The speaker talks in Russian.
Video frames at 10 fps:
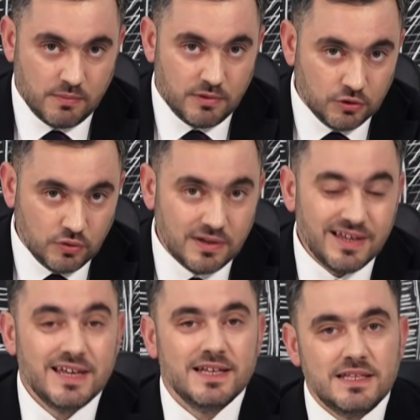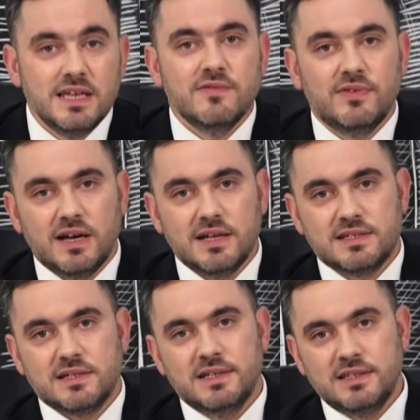а Молдова не
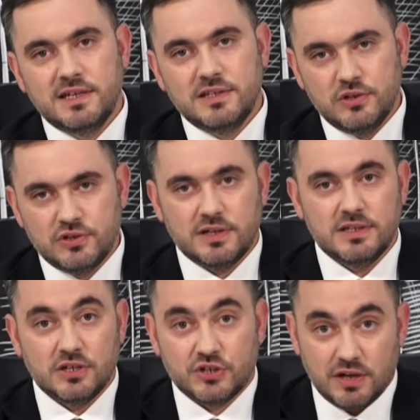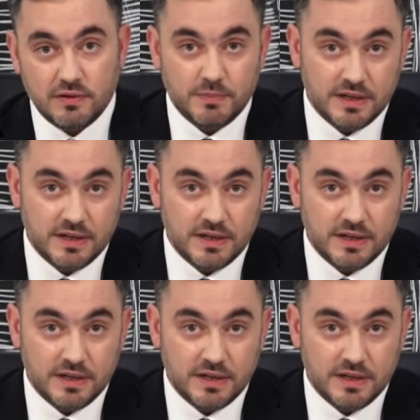является энергетической державой,